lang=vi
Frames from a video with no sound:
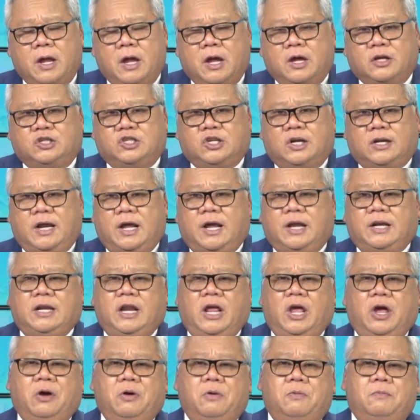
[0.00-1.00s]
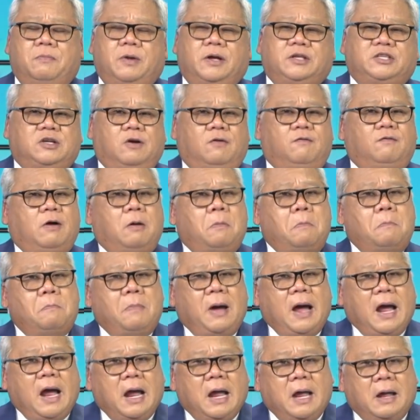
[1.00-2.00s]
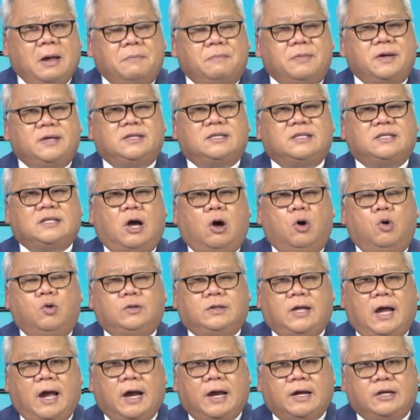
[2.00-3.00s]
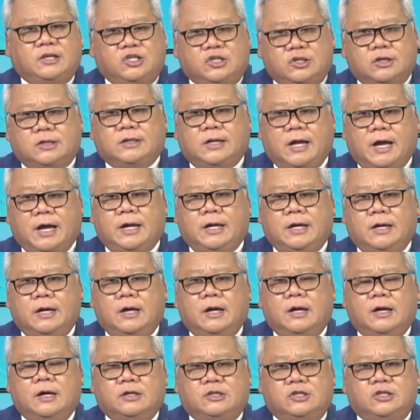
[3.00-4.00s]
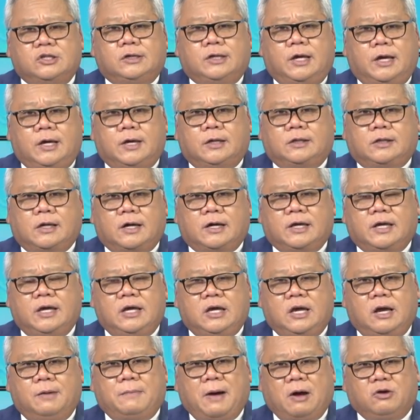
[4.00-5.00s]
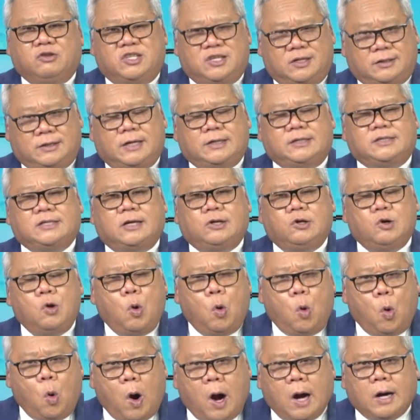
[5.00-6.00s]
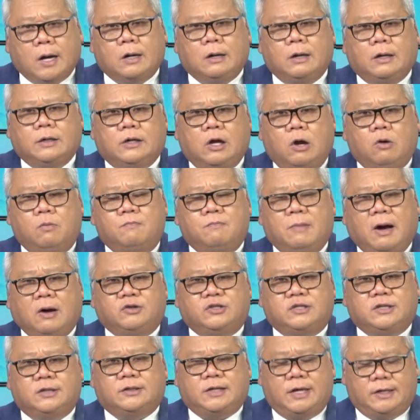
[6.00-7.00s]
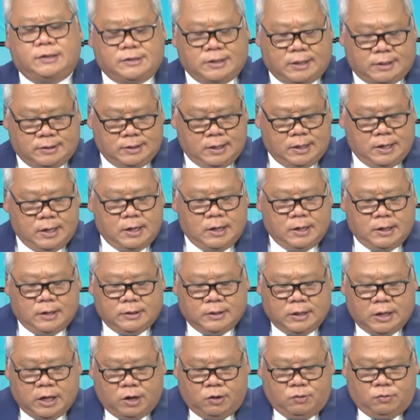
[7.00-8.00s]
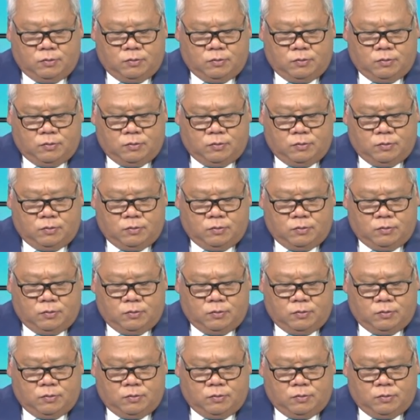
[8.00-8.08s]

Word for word: Cho nên nếu mà trong vòng ba mươi sáu tháng trước đây, trước khi người ta ký cái bảo trợ tài chính hoặc là đồng bảo trợ tài chính, nếu